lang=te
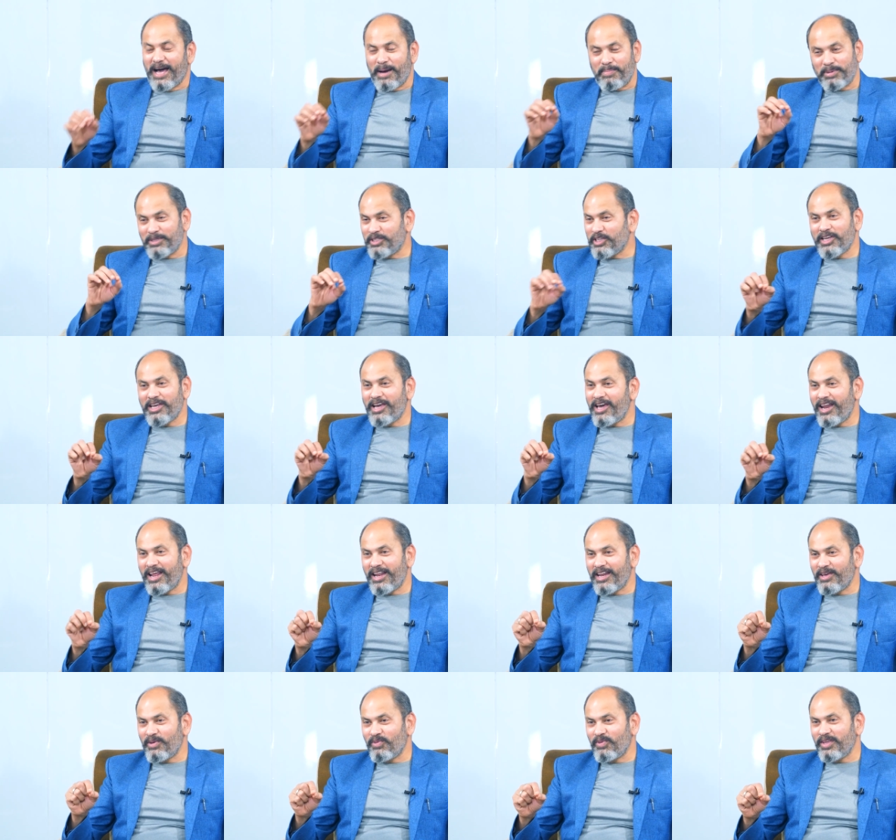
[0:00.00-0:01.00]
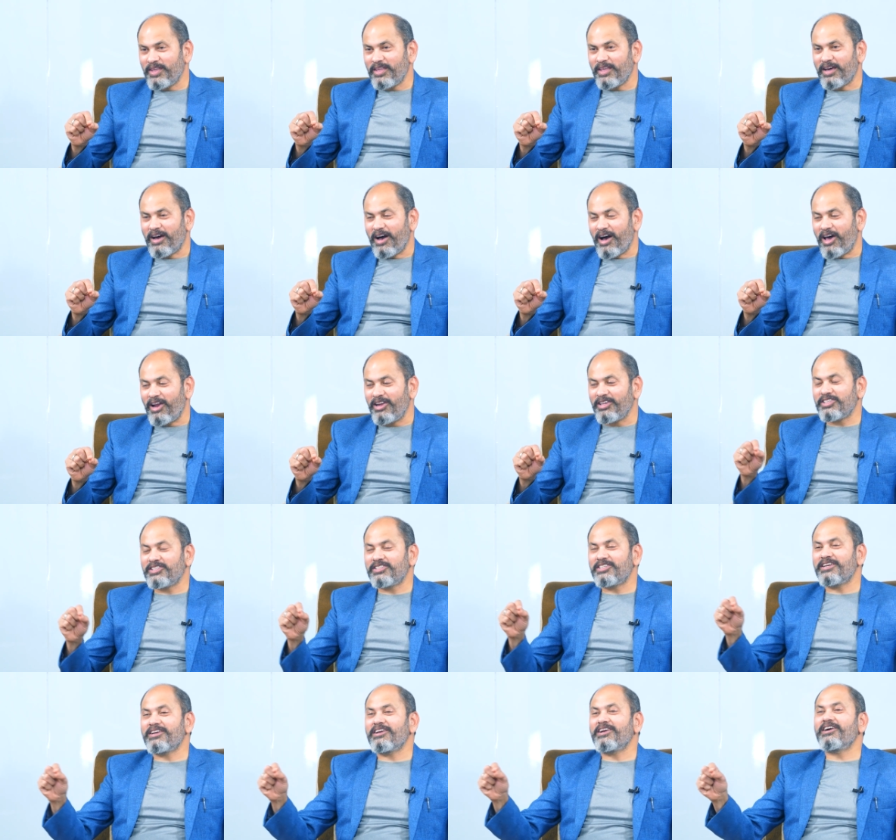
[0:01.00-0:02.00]
అపజయాలు అనేవి
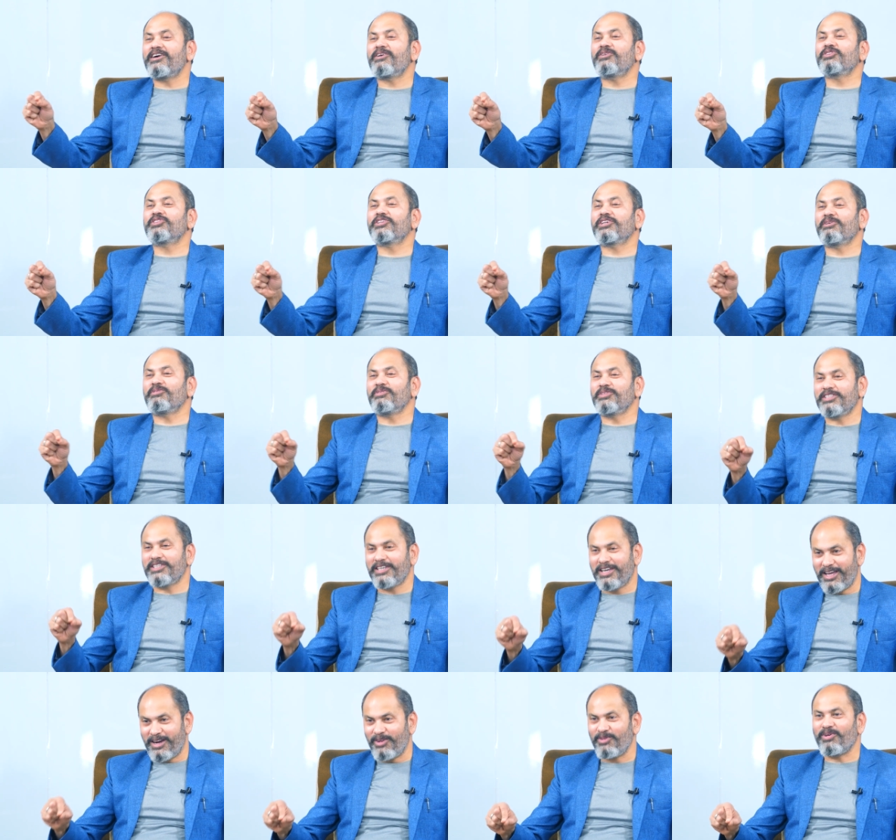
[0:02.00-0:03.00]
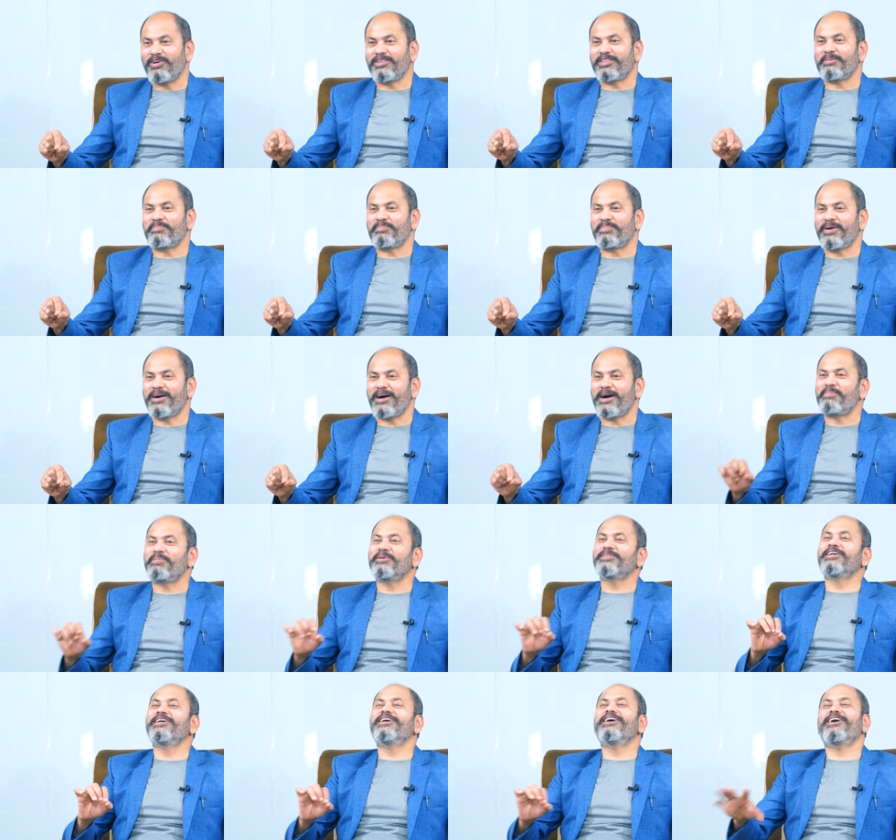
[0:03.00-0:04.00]
ఆలస్యంగా వచ్చిన విజయాలు తప్ప
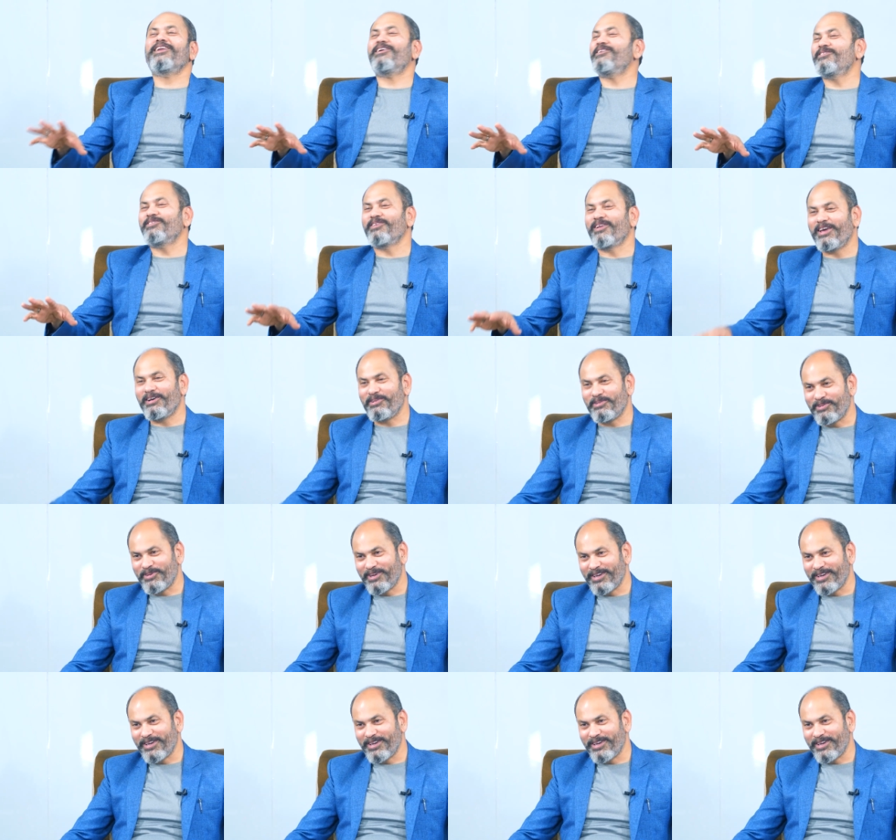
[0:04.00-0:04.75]
అపజయాలంటూ లేవు